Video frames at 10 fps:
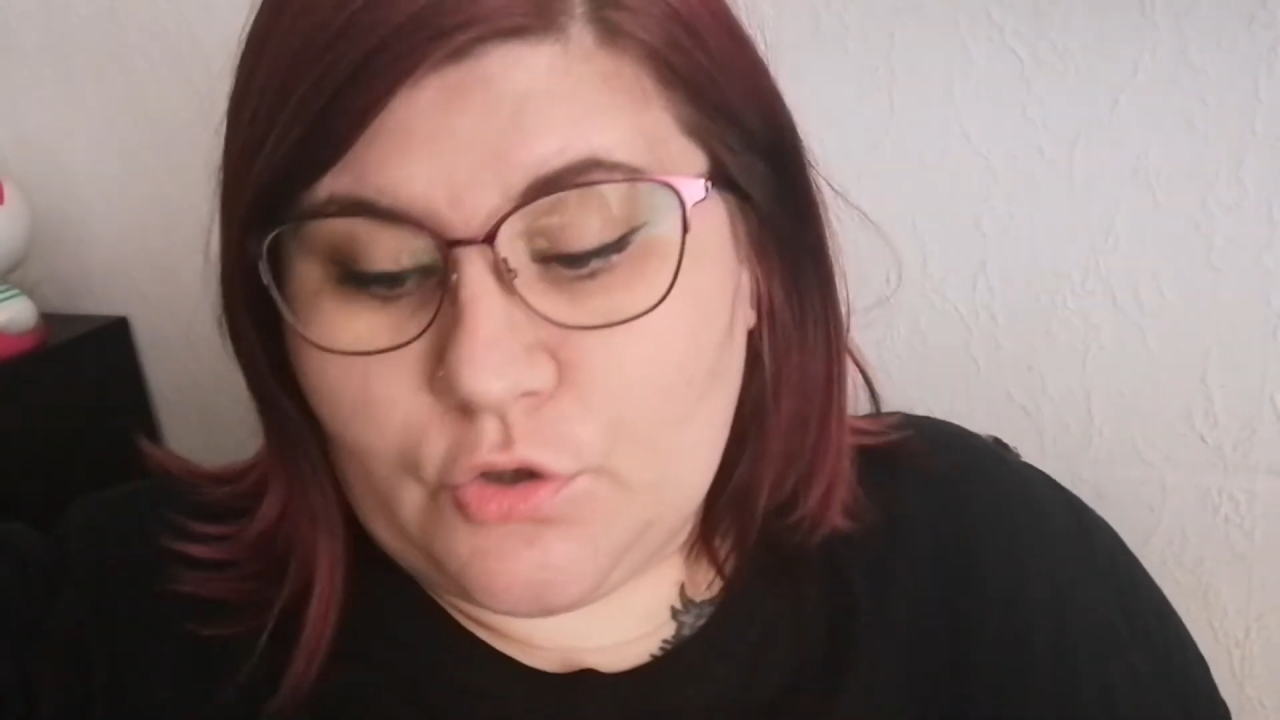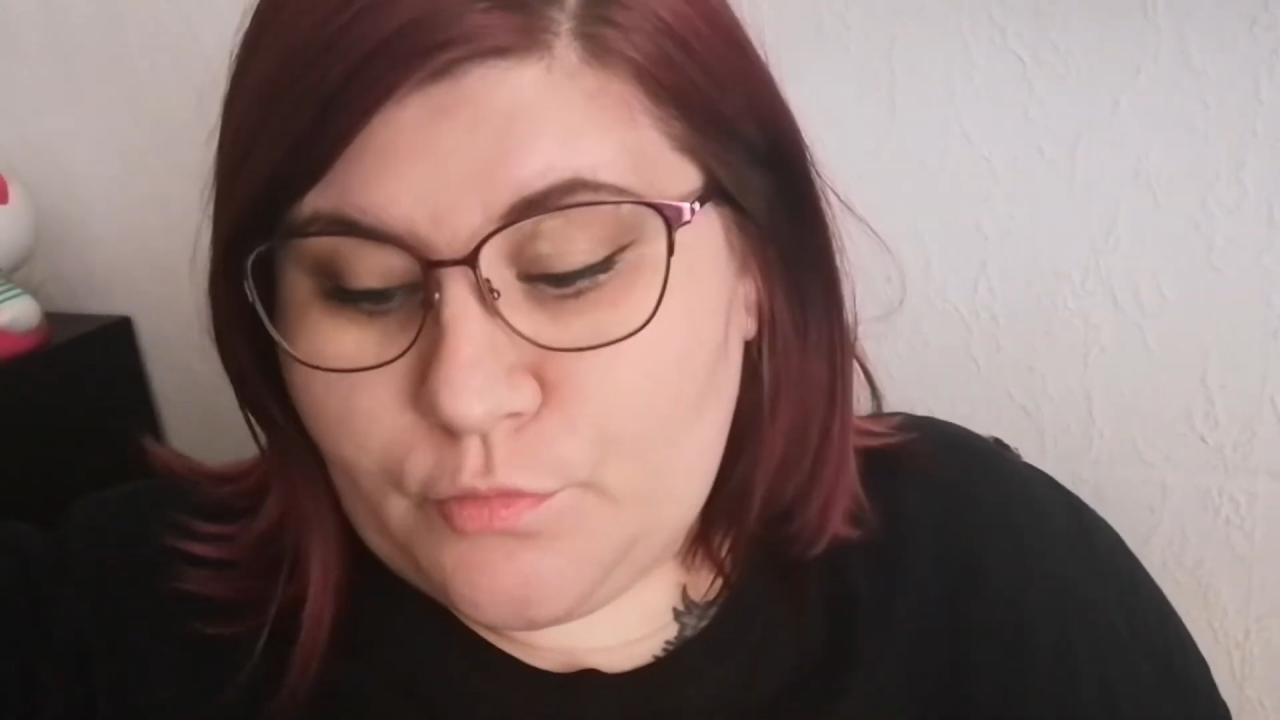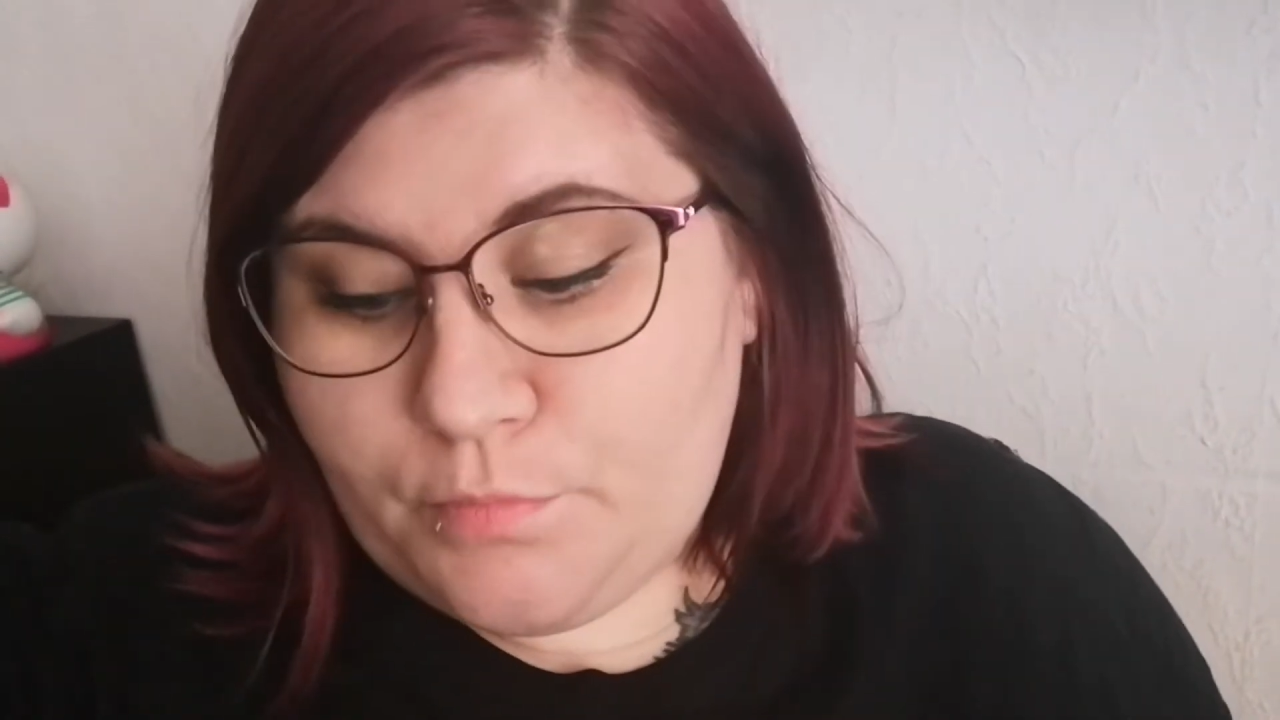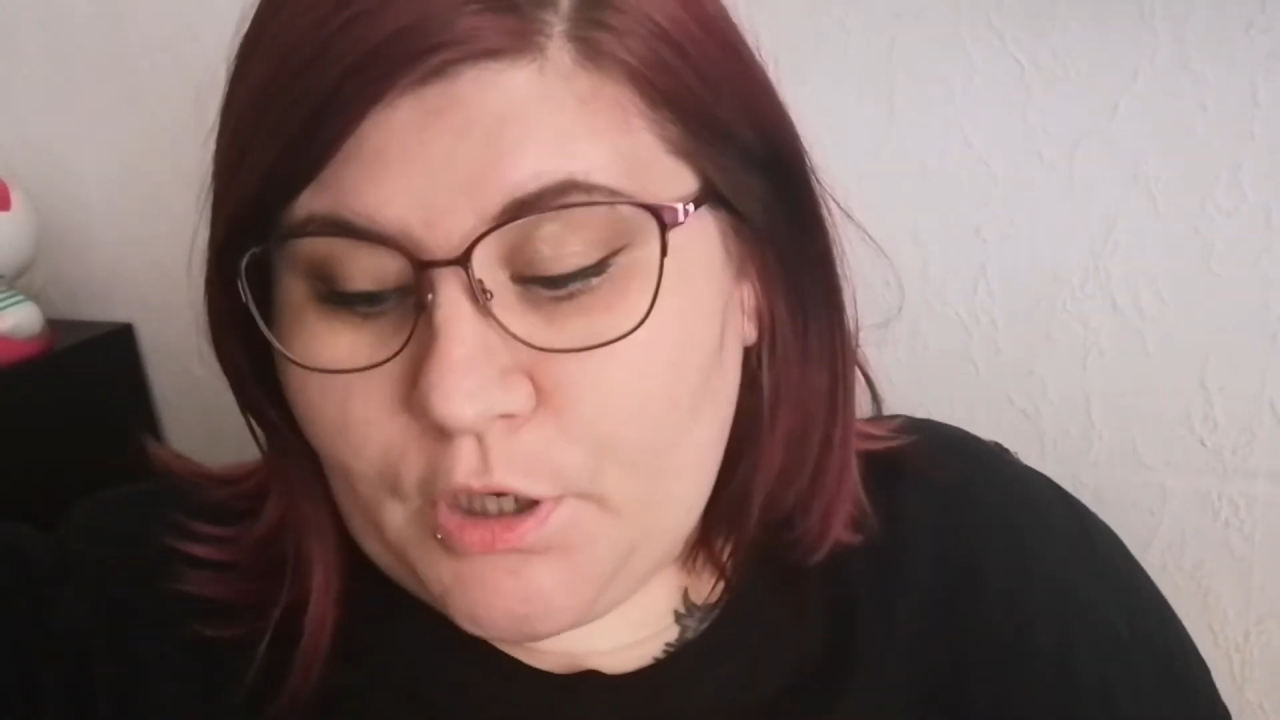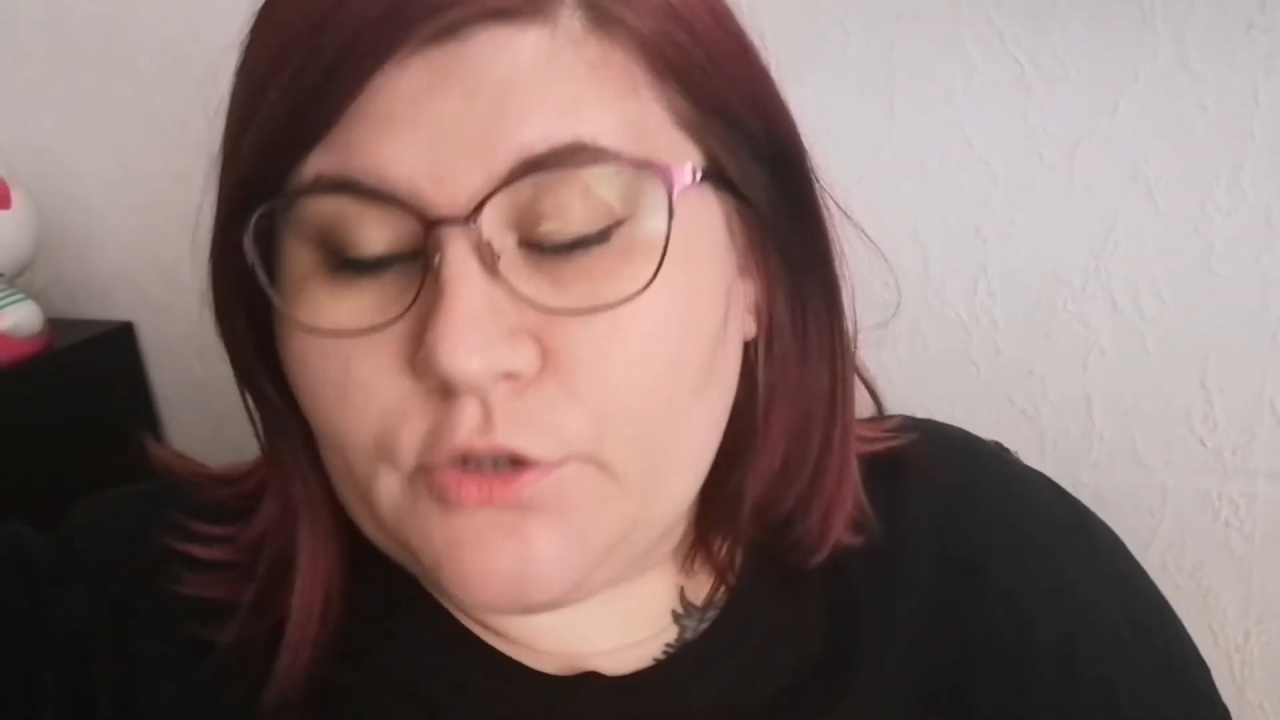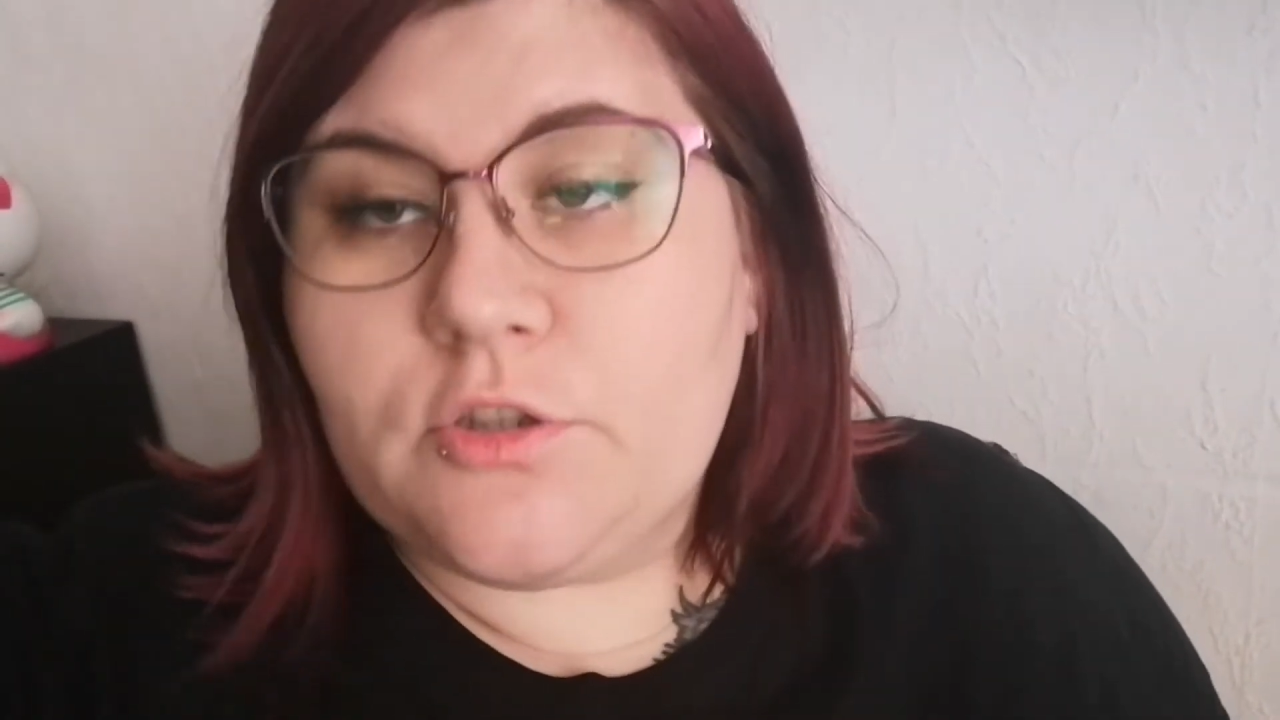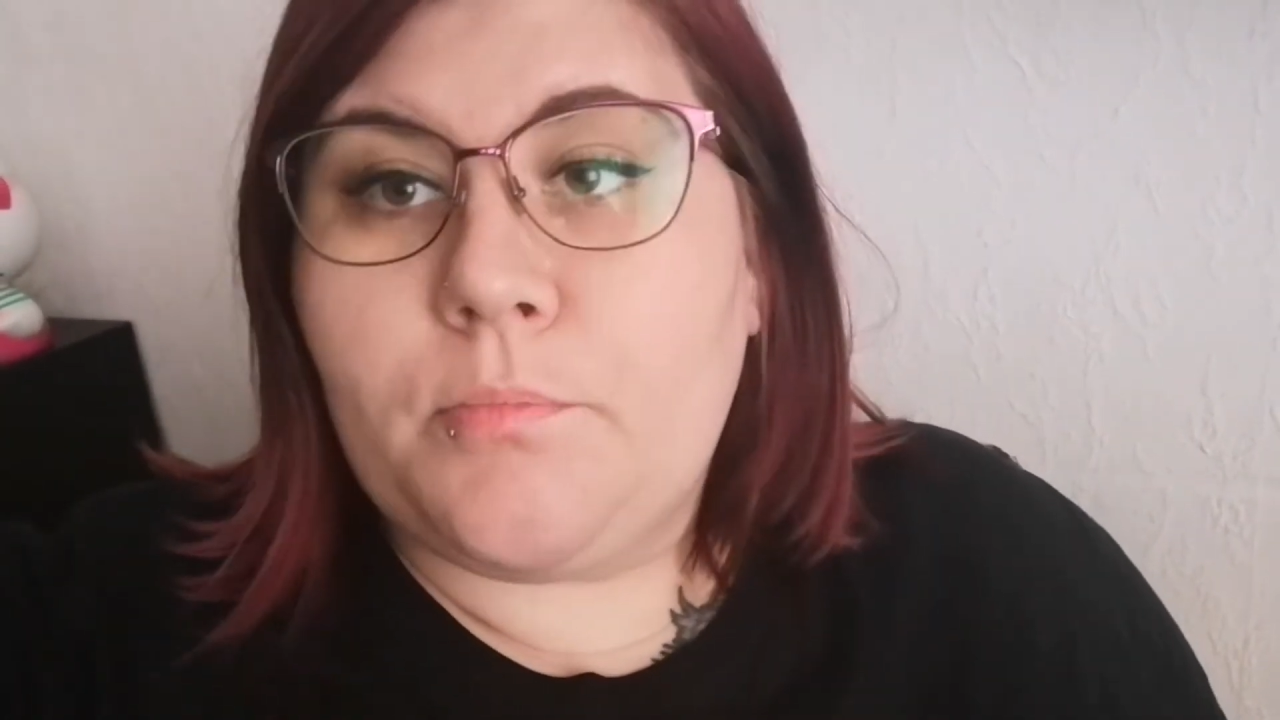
spockete